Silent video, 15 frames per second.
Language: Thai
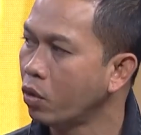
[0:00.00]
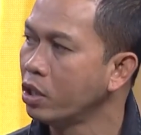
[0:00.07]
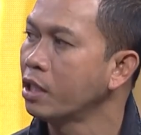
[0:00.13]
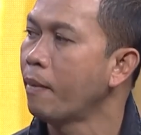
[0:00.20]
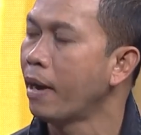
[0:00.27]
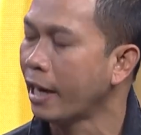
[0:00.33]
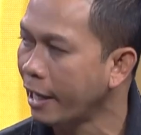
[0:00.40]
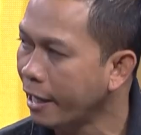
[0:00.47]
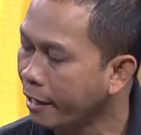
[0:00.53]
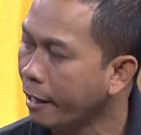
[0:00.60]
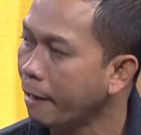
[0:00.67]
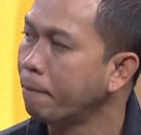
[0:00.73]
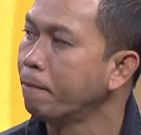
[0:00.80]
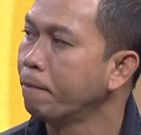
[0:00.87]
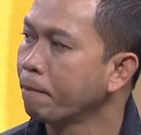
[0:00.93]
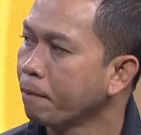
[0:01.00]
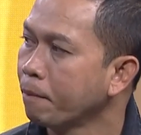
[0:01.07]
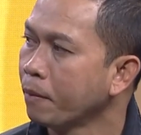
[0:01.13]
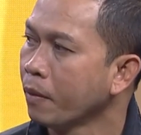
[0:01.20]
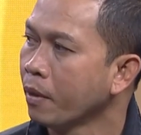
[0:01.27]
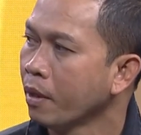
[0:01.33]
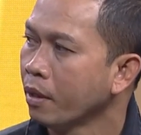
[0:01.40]
กลสมัครเล่นครับ
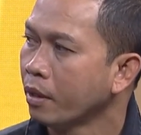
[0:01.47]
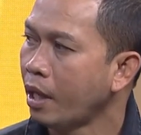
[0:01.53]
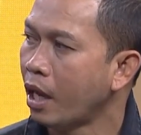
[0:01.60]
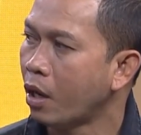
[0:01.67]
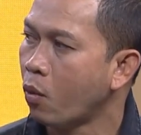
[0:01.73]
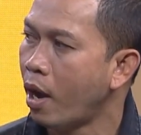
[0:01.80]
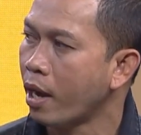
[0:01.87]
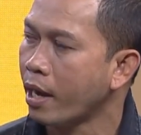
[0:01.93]
แต่กว่า